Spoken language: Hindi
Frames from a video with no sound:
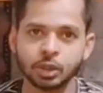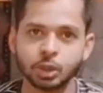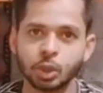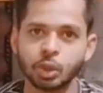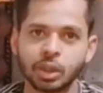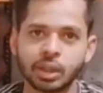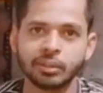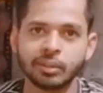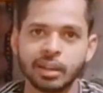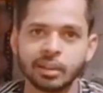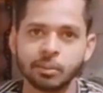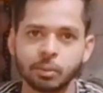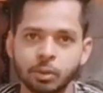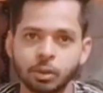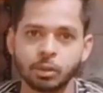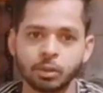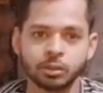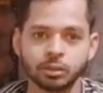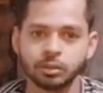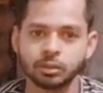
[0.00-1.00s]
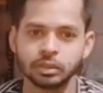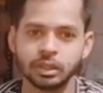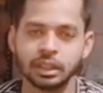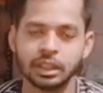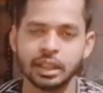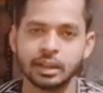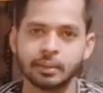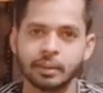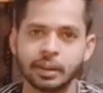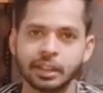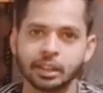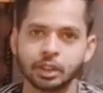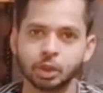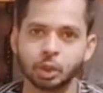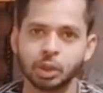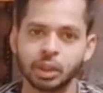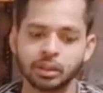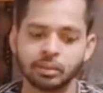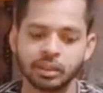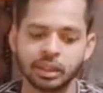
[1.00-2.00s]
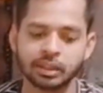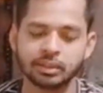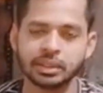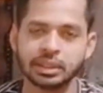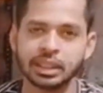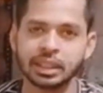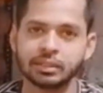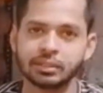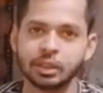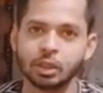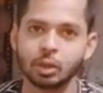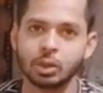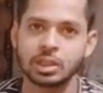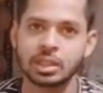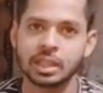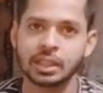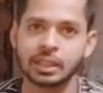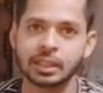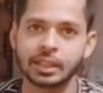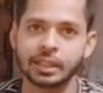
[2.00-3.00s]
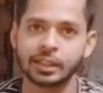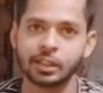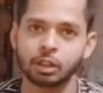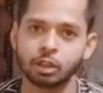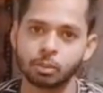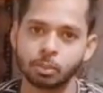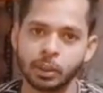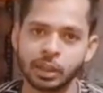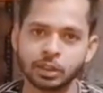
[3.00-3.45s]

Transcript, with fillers: छोटी में आपको नहीं दे पाएंगे छोटी में कम से कम ये होलसेल का रेट है तो